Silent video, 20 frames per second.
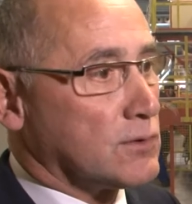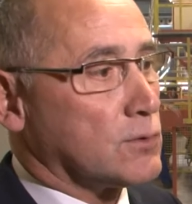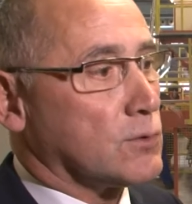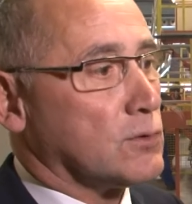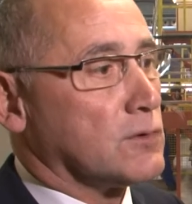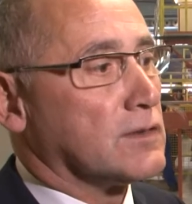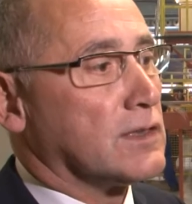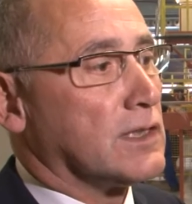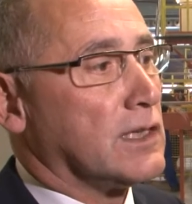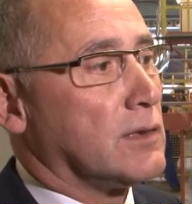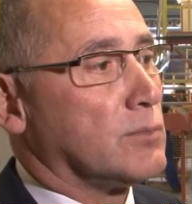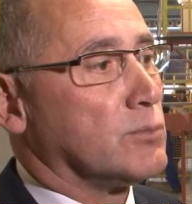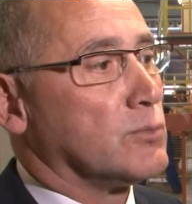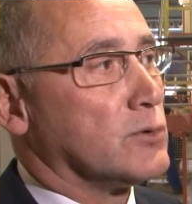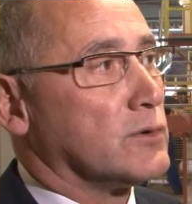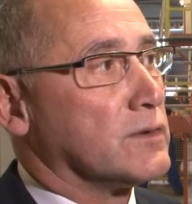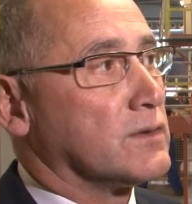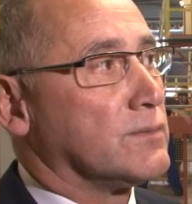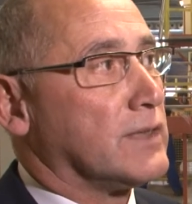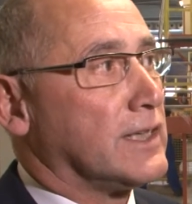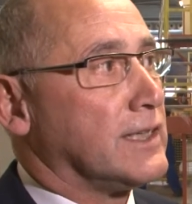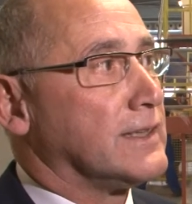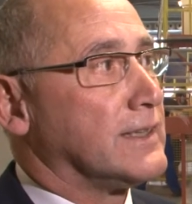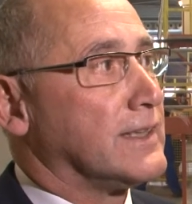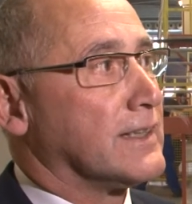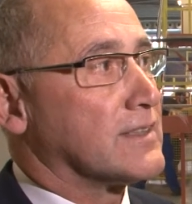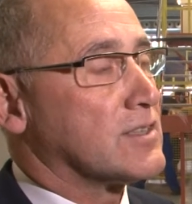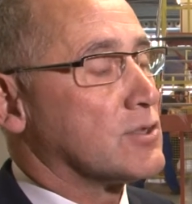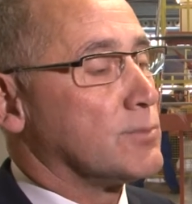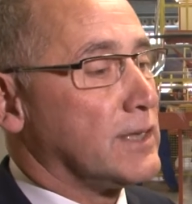Größe haben muss, weil
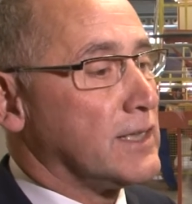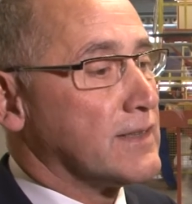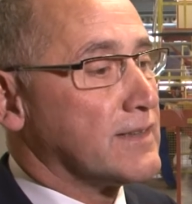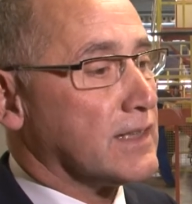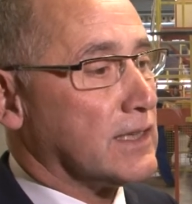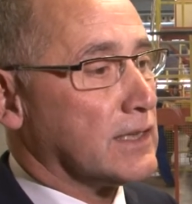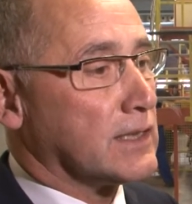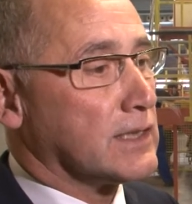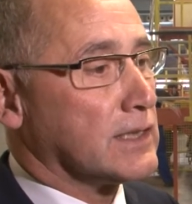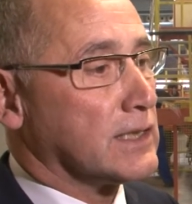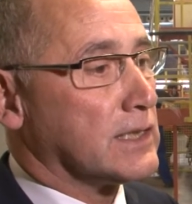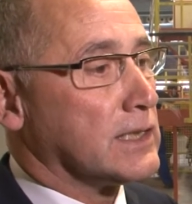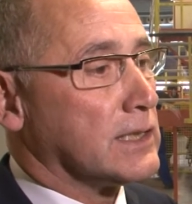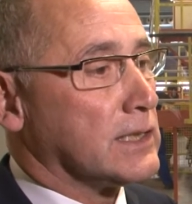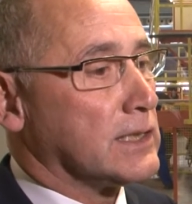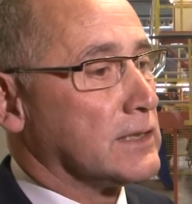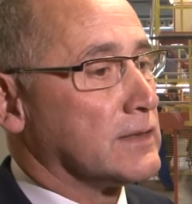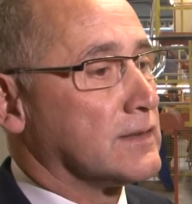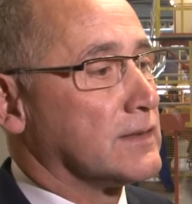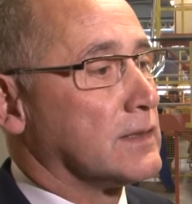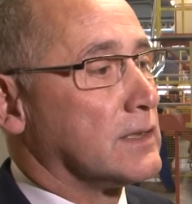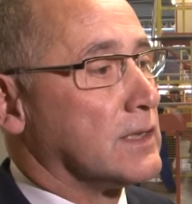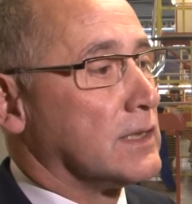das Schmelzaggregat